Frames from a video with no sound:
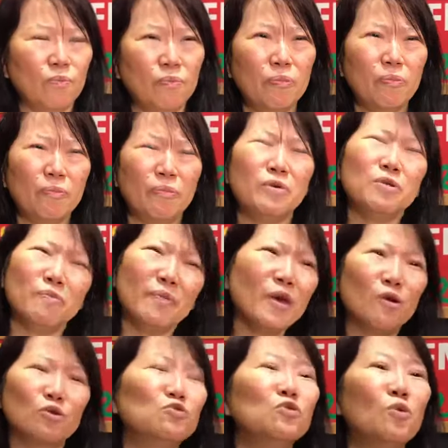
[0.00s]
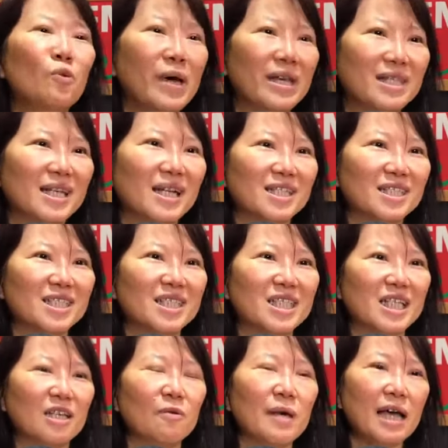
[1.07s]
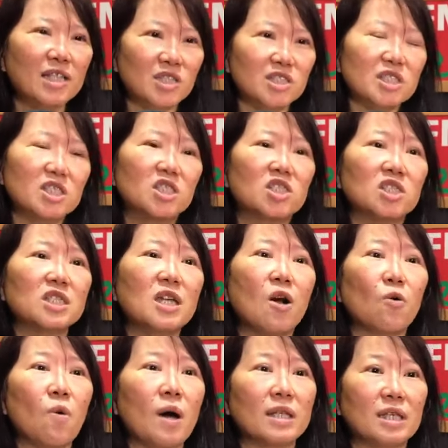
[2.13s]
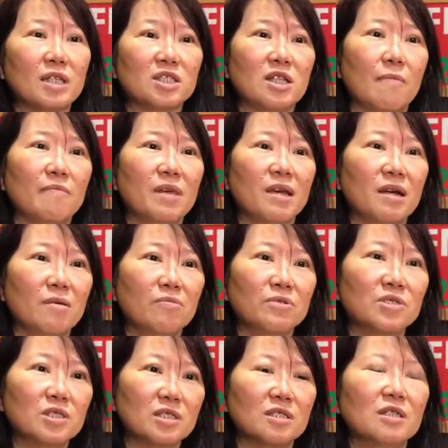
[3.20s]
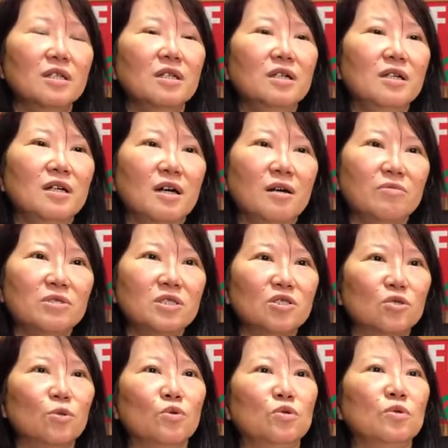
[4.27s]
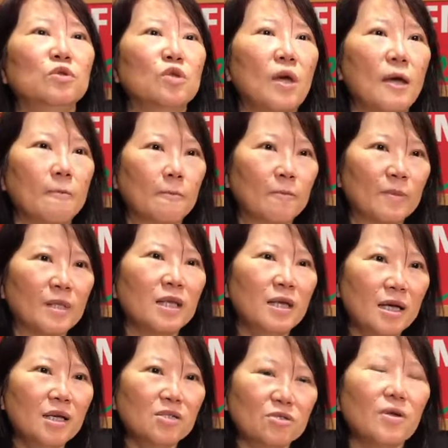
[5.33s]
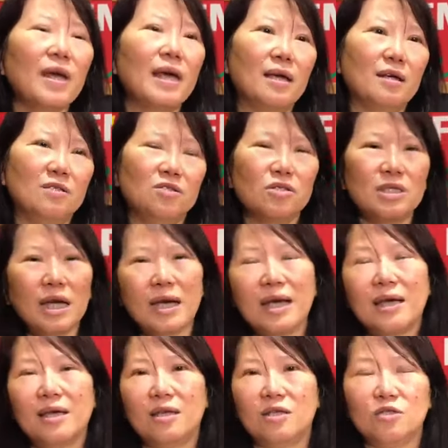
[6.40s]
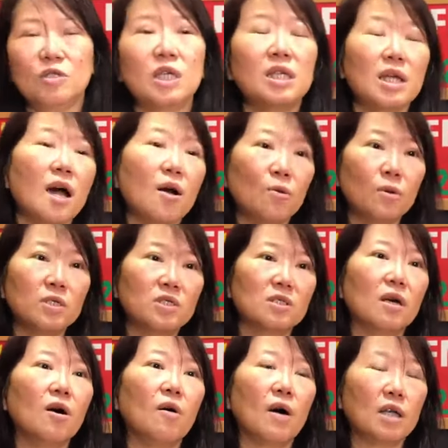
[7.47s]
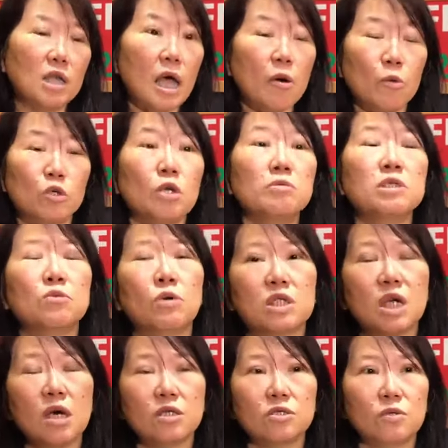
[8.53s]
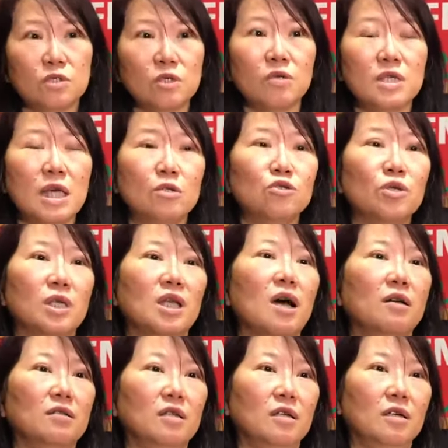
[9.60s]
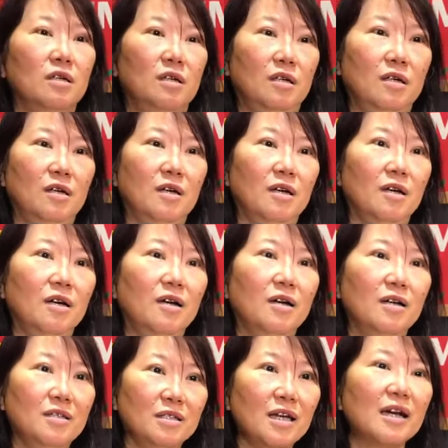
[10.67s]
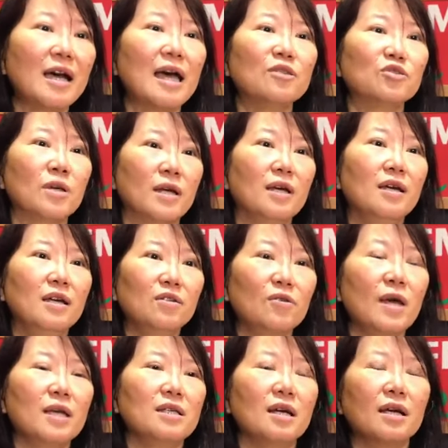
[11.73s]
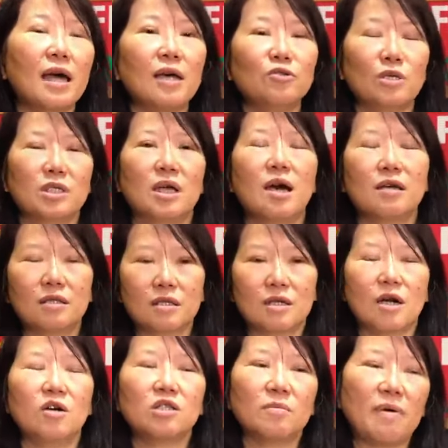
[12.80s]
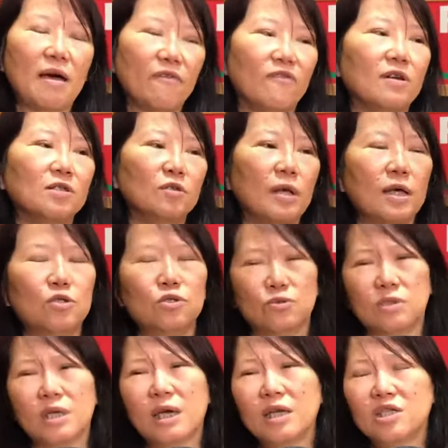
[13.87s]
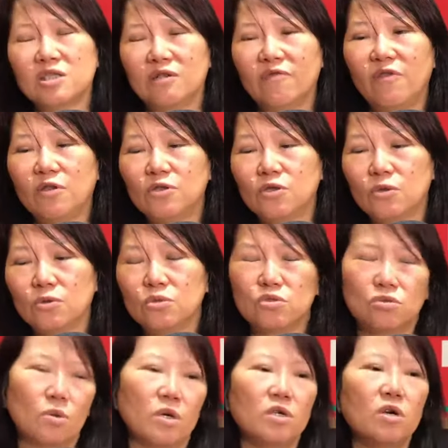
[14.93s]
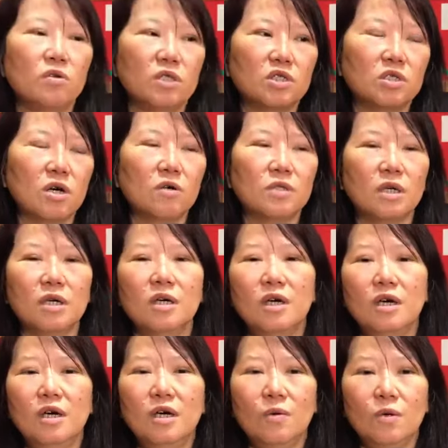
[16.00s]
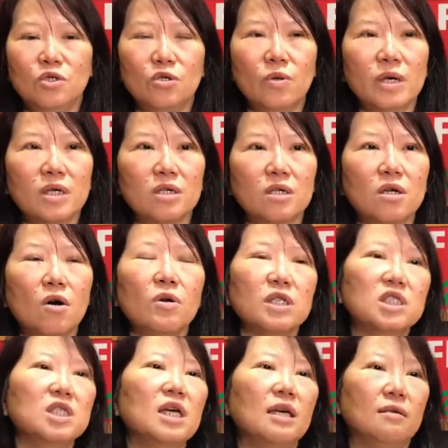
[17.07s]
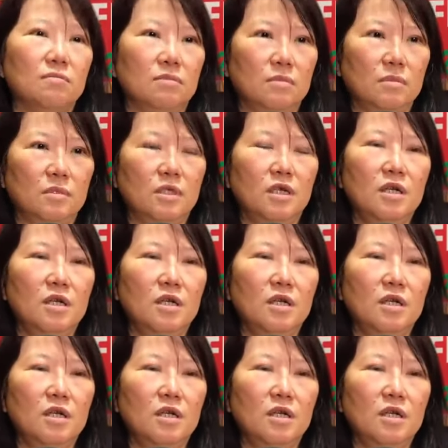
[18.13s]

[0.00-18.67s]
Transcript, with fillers: 不不没有入味这个事情，因为它其实汁要挂在上面，而不是因为它豆腐一直会出水啦。对，你就大概先烫过之后啊，哎，我对不起，我烫的时候我是用盐水烫的哦，这样更容易。盐开水，对，盐开水烫的，然后再把它放起来煮大概十分钟左右的时候呢，我就会勾个芡，嗯。